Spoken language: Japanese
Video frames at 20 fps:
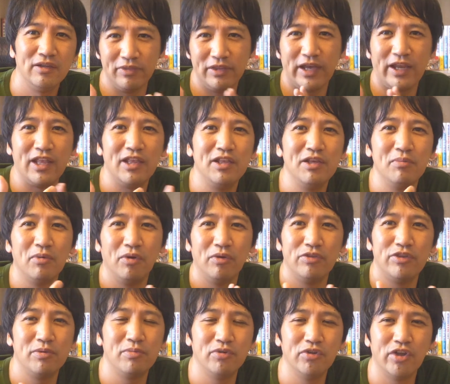誰にも
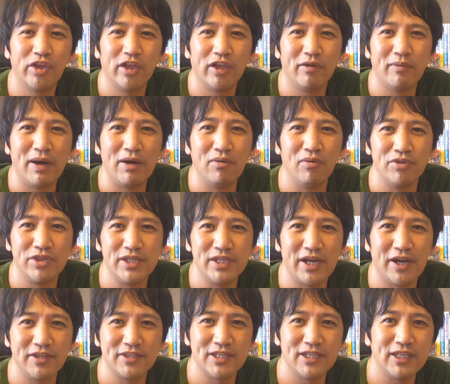自分の電話番号を知
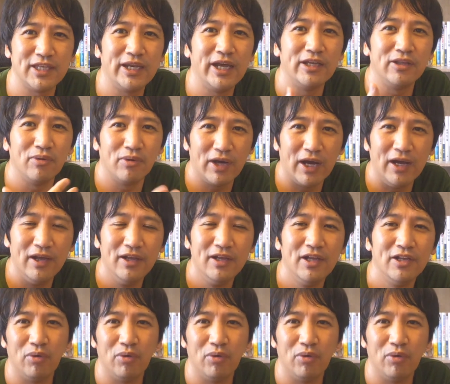らせてないとか